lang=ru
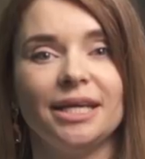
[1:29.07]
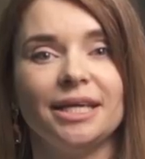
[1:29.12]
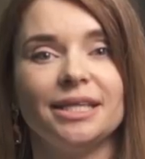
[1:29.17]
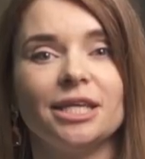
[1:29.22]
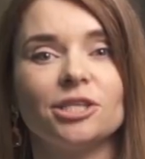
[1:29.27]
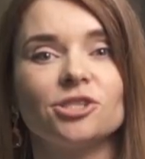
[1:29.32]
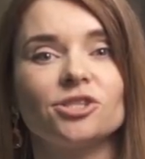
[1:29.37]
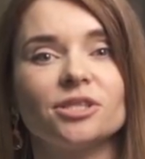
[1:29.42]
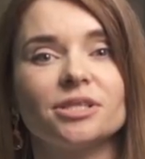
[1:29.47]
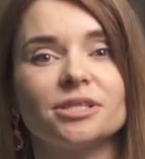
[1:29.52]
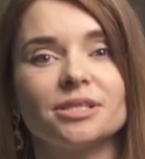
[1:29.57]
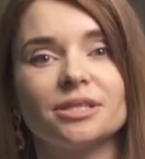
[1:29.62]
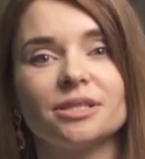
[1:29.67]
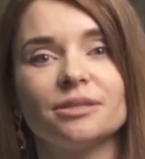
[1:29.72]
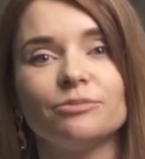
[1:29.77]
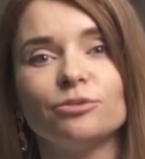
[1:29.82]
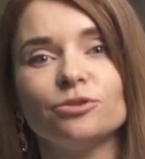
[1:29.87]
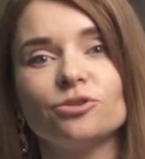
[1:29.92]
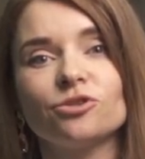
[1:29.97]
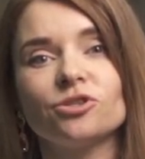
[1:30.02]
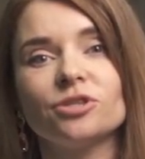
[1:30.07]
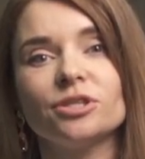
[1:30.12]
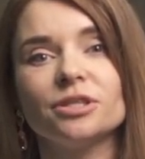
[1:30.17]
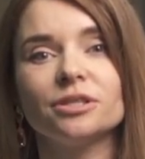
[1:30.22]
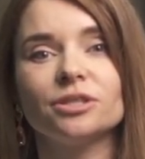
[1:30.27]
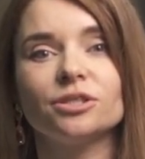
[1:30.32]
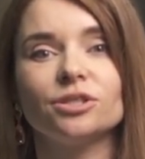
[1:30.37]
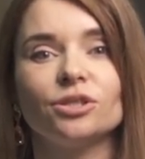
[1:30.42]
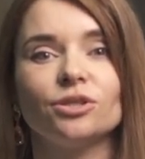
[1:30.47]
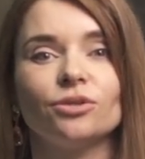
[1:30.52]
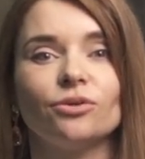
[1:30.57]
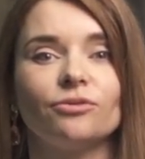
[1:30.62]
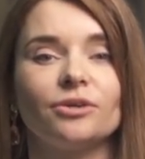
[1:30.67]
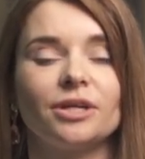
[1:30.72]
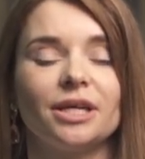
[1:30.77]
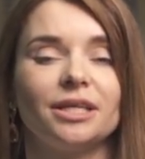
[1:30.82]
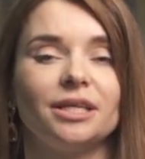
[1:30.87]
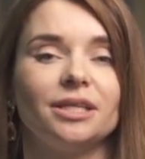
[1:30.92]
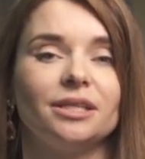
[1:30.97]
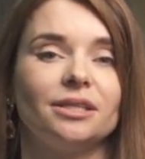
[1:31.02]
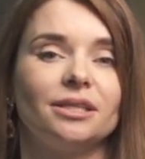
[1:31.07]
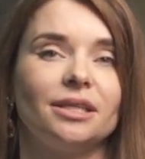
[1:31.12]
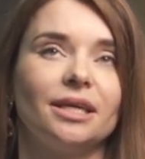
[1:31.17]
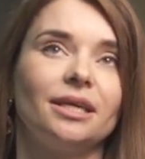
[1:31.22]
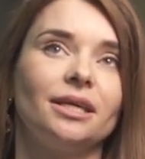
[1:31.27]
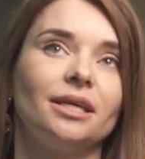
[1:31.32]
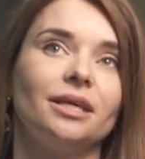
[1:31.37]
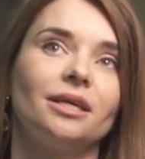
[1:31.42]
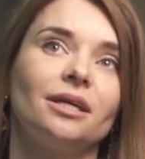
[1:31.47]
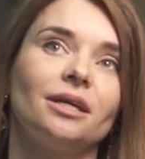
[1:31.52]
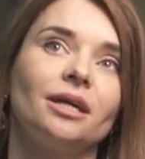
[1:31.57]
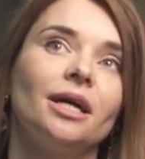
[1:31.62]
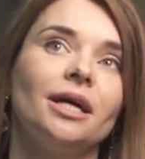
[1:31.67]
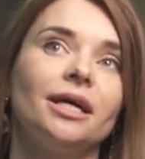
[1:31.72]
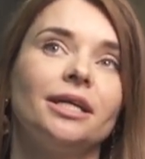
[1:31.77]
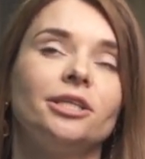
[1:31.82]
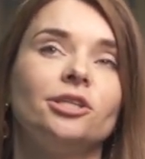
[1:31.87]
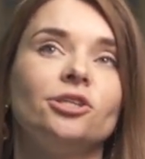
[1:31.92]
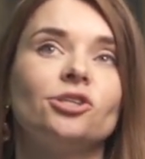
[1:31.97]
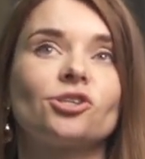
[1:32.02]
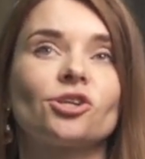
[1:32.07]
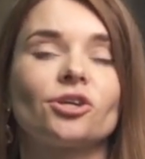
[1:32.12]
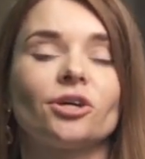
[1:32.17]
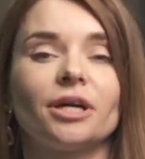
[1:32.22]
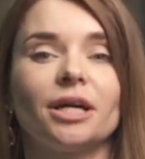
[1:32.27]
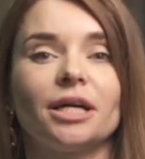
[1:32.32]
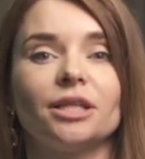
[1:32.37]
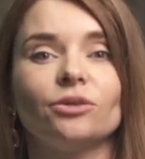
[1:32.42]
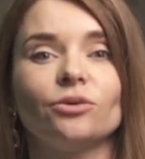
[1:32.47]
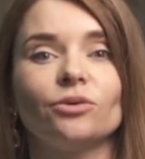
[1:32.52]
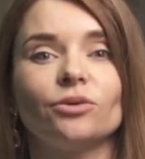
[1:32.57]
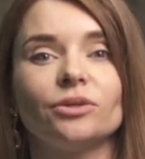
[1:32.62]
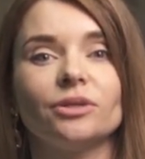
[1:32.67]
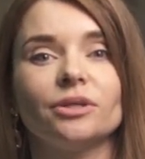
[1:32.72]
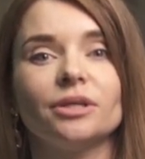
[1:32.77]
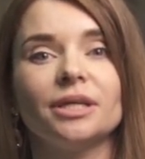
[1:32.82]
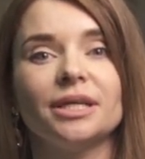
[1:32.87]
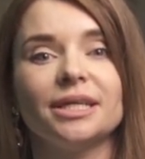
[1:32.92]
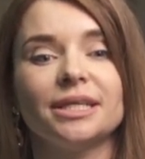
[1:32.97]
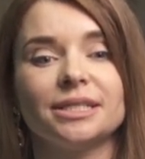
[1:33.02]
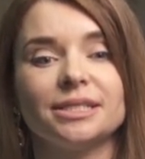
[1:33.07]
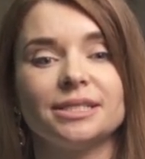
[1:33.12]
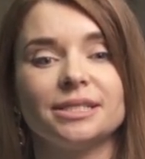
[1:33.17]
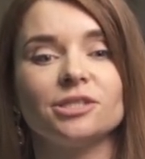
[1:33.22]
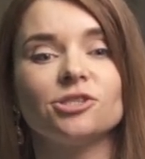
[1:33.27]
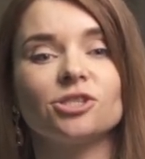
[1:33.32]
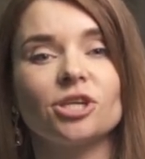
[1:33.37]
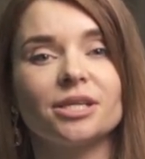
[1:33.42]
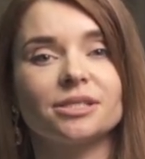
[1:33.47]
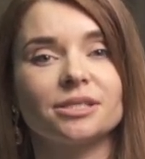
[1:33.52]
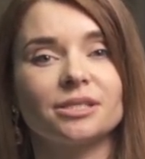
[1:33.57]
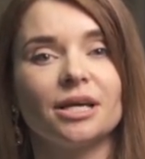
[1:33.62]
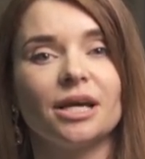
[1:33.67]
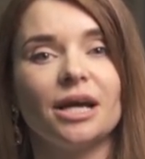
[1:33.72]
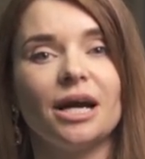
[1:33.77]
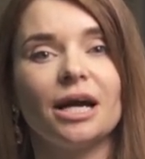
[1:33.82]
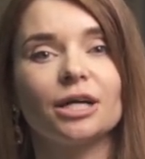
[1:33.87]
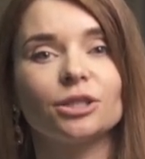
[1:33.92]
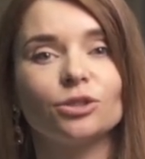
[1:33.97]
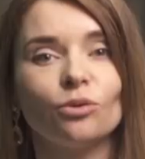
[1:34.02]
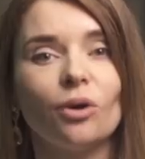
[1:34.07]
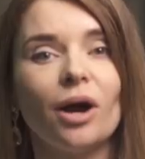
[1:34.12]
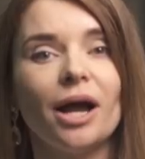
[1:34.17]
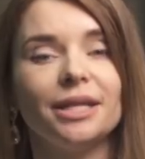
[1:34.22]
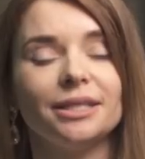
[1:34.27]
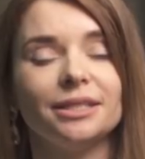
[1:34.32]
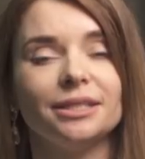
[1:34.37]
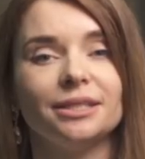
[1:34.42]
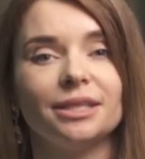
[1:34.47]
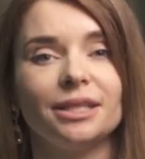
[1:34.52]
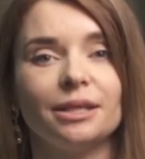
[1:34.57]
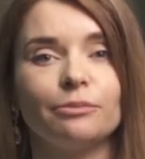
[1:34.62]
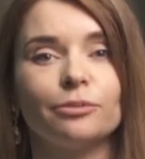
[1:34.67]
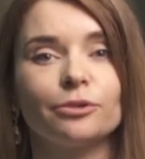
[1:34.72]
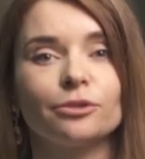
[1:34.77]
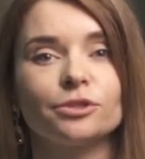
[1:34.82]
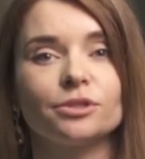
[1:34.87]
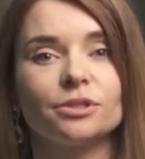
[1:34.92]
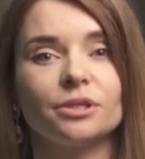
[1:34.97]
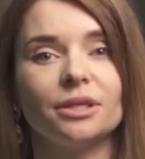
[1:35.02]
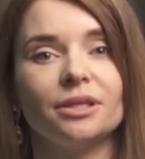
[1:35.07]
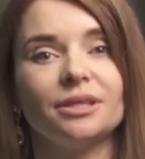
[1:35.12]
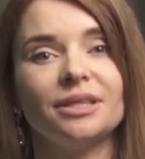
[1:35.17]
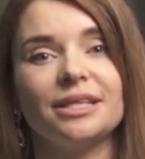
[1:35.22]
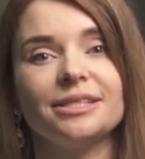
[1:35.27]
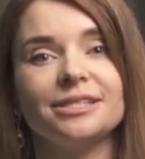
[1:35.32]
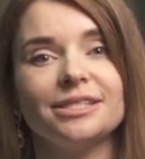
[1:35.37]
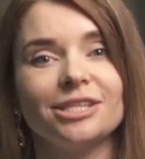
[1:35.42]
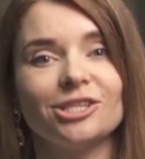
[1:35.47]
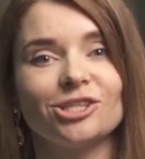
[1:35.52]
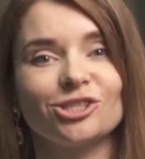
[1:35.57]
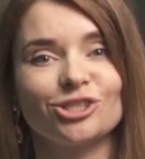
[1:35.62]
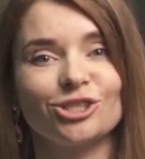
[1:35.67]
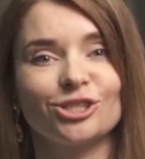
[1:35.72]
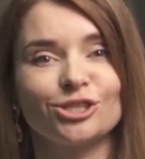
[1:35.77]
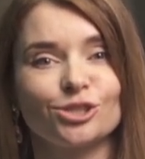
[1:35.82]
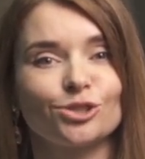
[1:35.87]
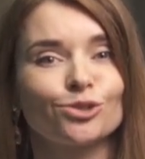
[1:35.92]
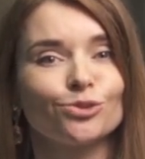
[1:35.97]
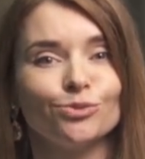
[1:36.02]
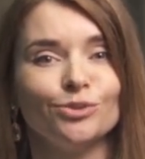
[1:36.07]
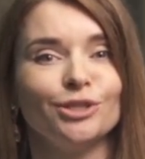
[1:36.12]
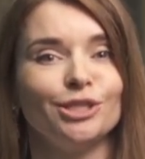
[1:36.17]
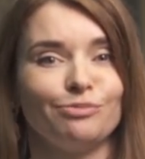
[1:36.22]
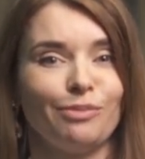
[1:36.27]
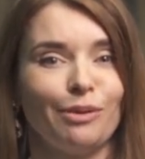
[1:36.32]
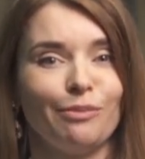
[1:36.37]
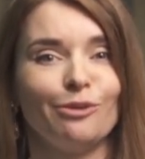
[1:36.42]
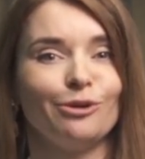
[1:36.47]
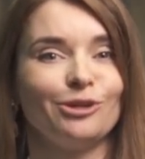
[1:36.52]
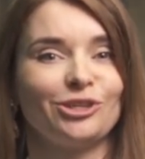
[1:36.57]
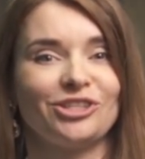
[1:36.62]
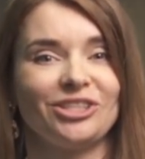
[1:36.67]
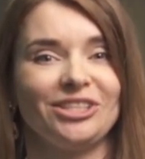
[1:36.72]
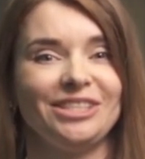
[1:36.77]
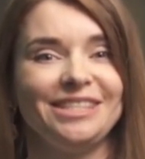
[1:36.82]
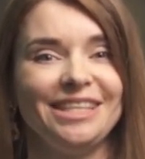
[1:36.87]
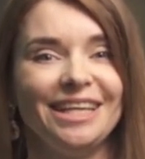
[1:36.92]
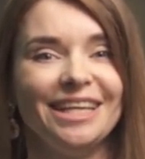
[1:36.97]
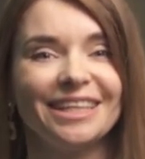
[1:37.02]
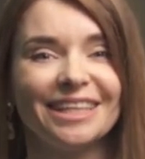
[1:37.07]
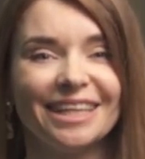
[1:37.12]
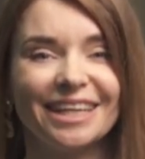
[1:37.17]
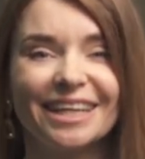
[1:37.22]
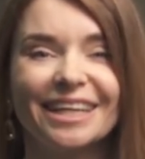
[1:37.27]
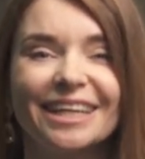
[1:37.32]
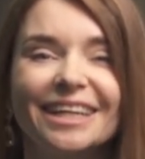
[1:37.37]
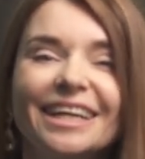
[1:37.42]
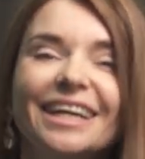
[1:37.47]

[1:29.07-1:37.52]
Иначе, если ты будешь делать ее в каких-то таких нишах, которые сейчас актуальны, и ты там просто надеешься срубить побольше денег,